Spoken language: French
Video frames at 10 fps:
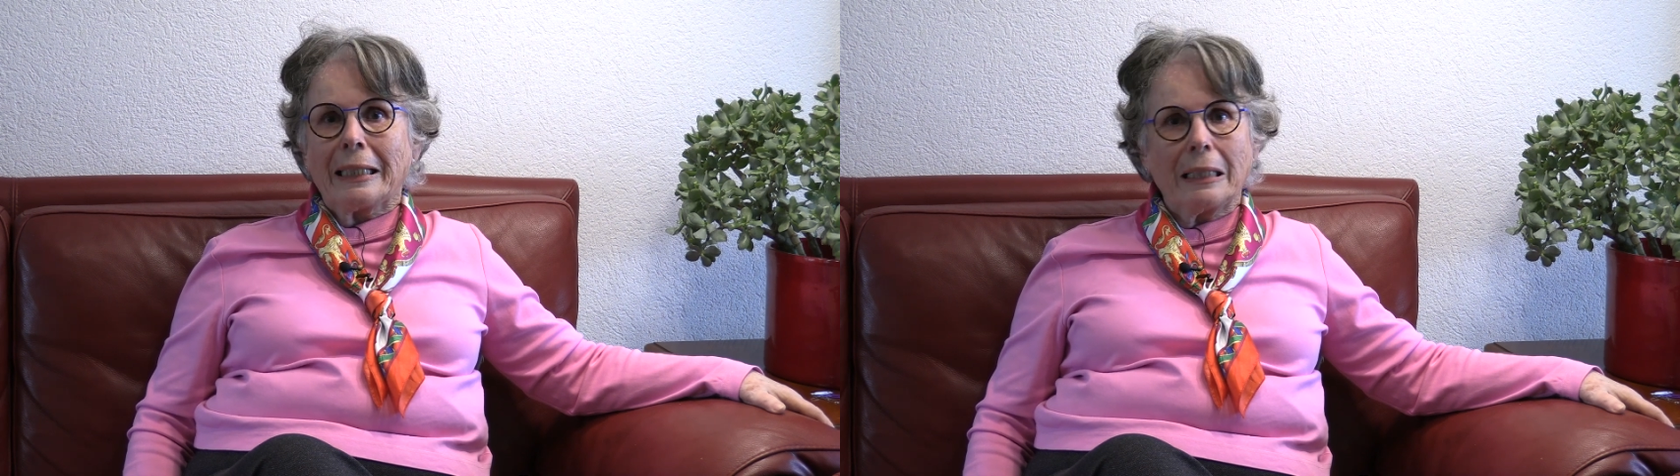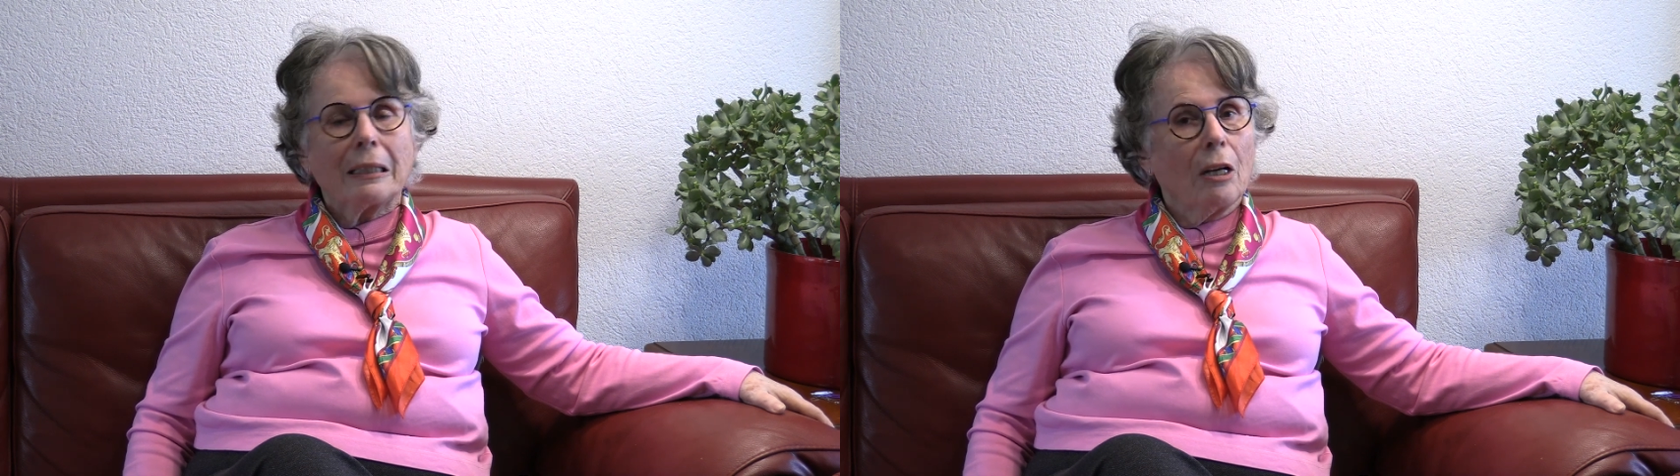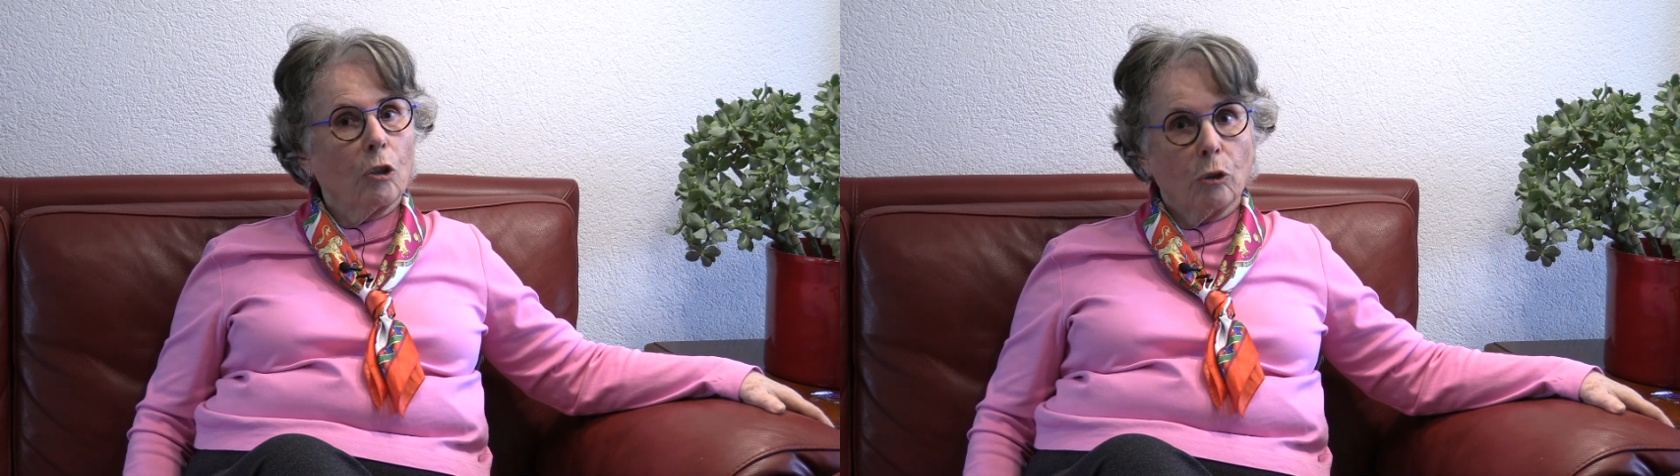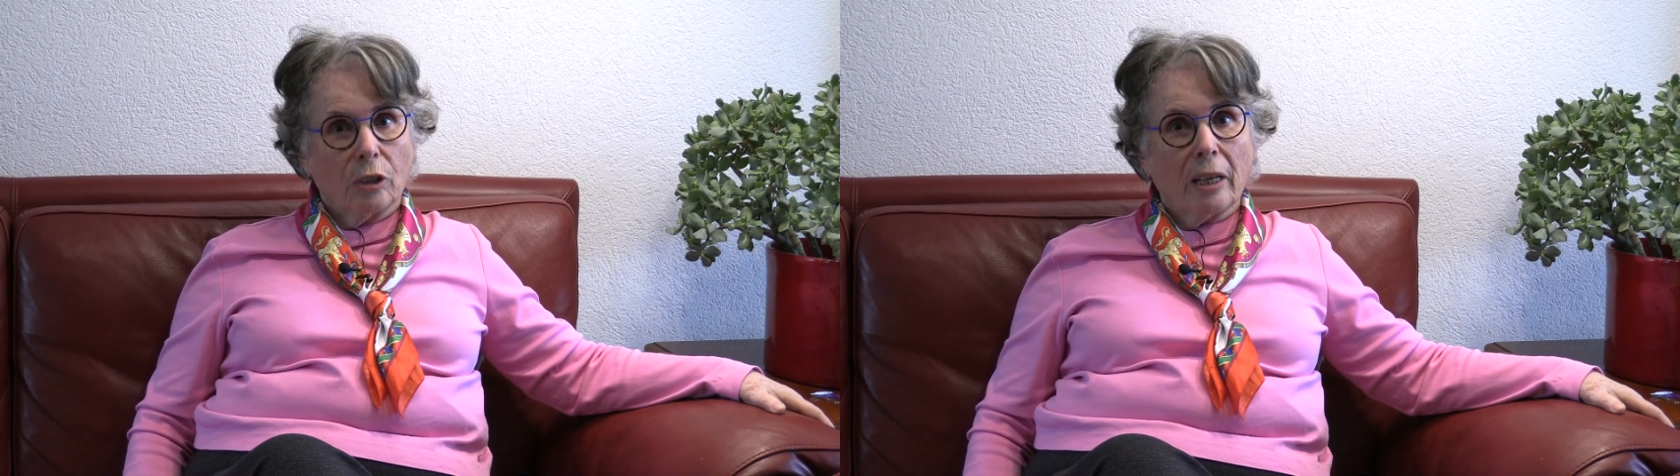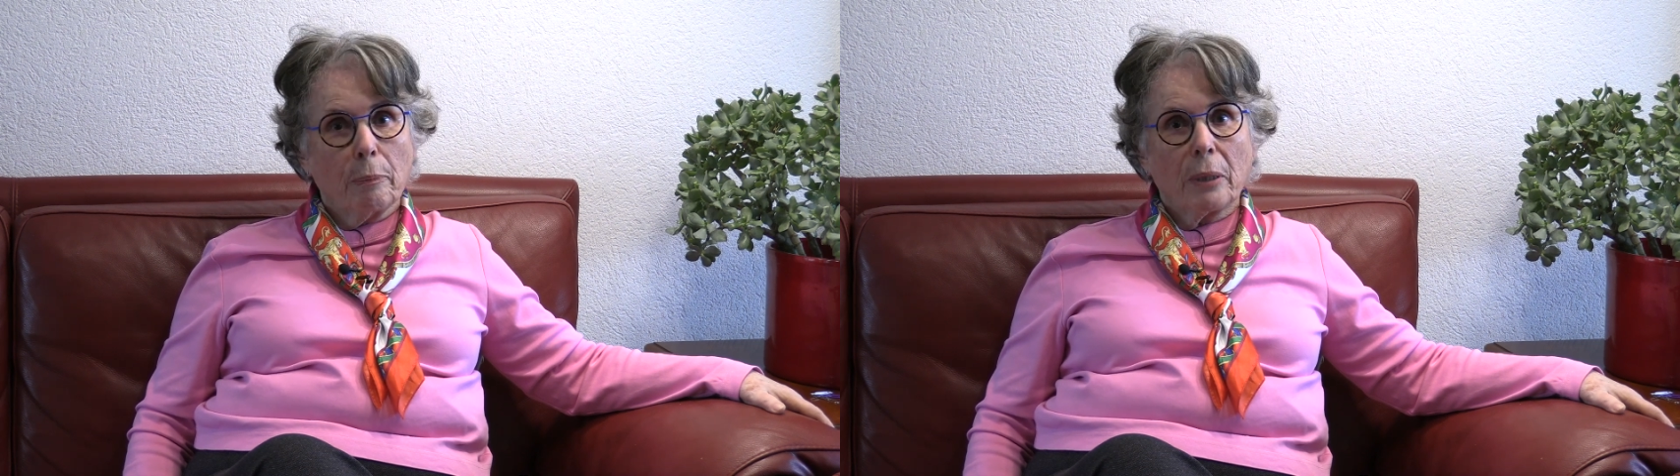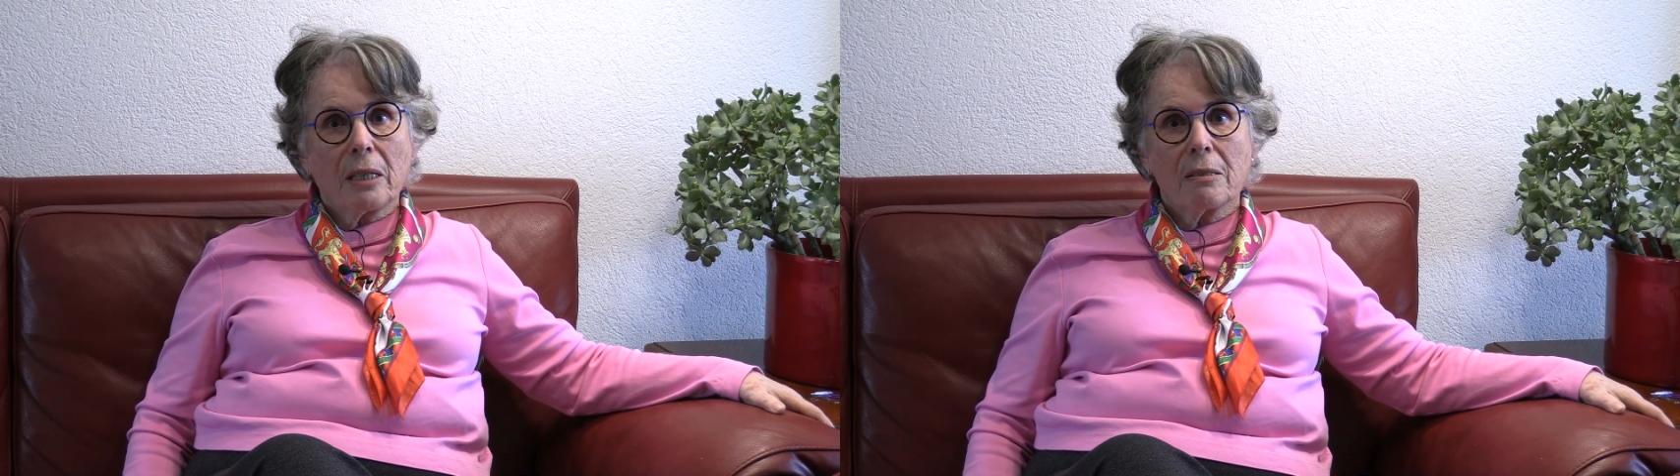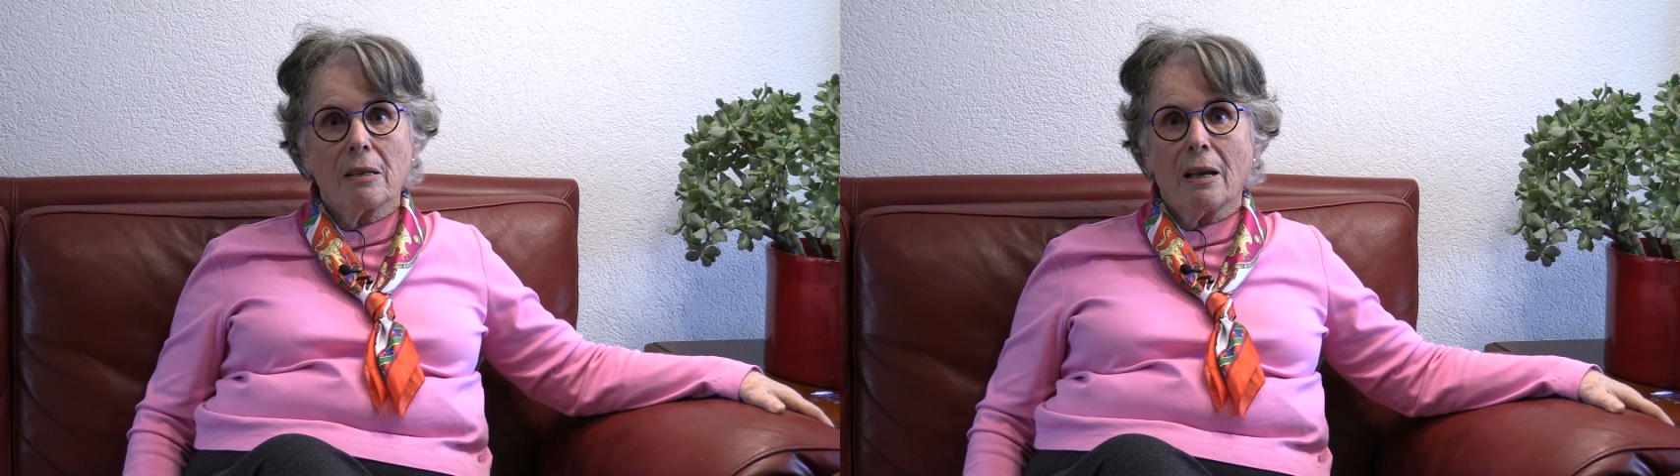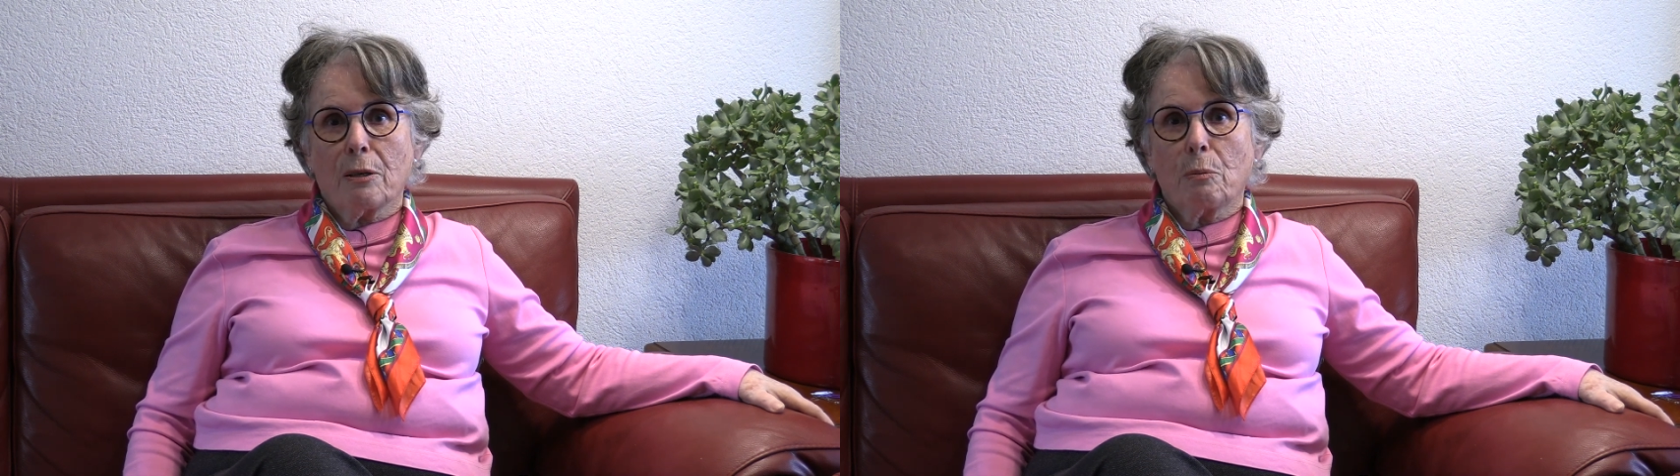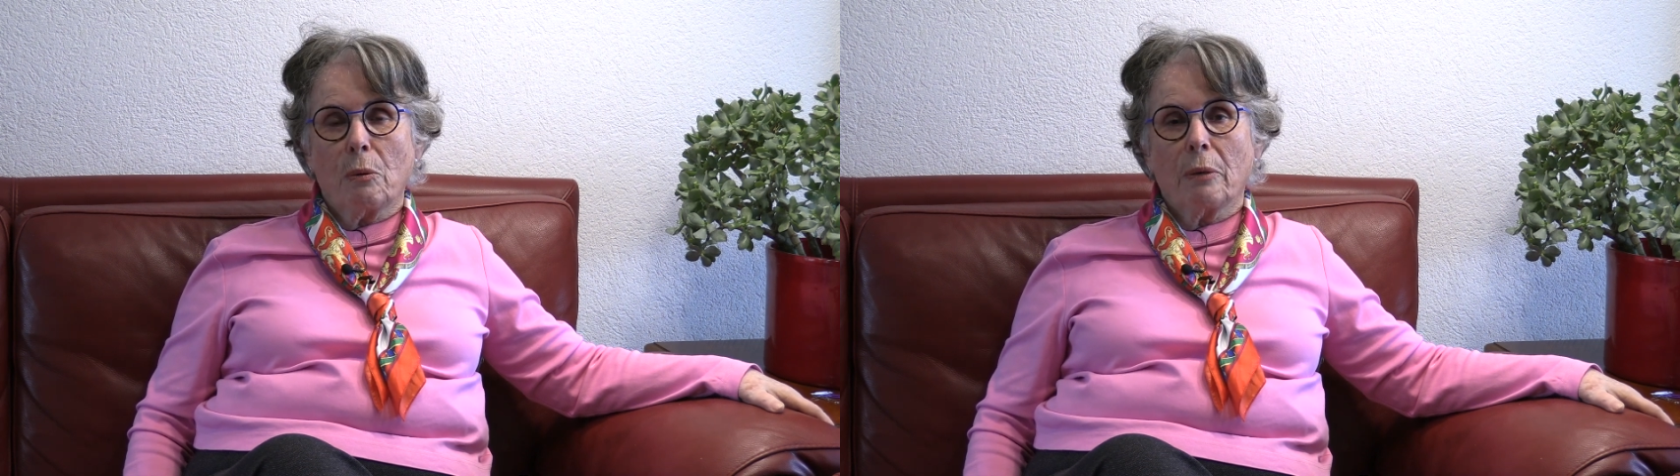qui étaient encore très prisés à ce